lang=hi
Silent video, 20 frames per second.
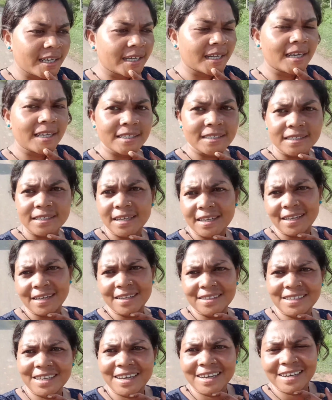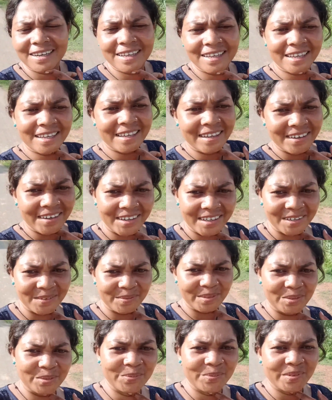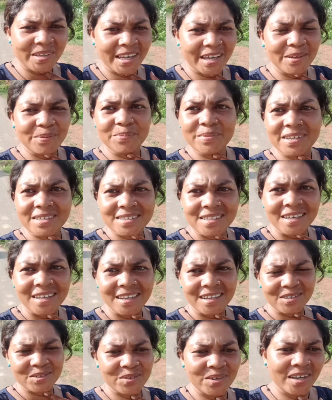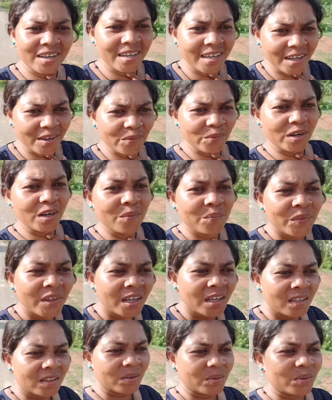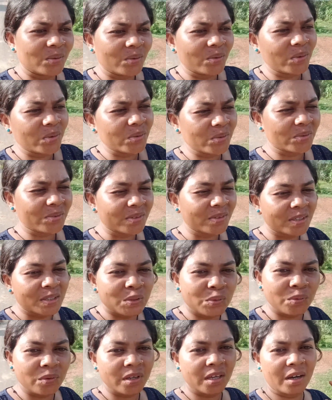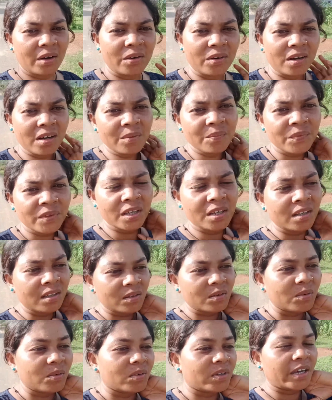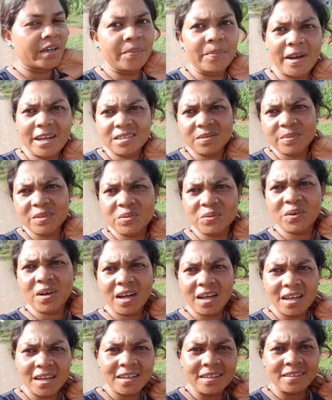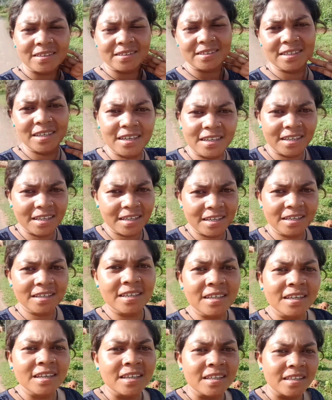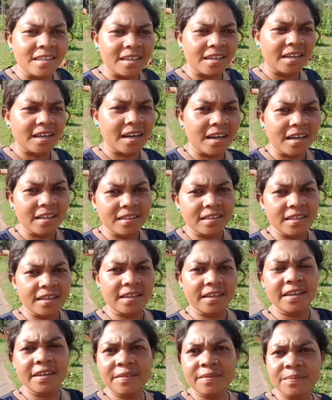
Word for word: के लिए जा रहे हैं और अभी धूप क्या ही मस्त निकल चुका है क्या ही बोले तो सूख गया होगा तो यही पास में सूखा है तो चलिए दिखाते हैं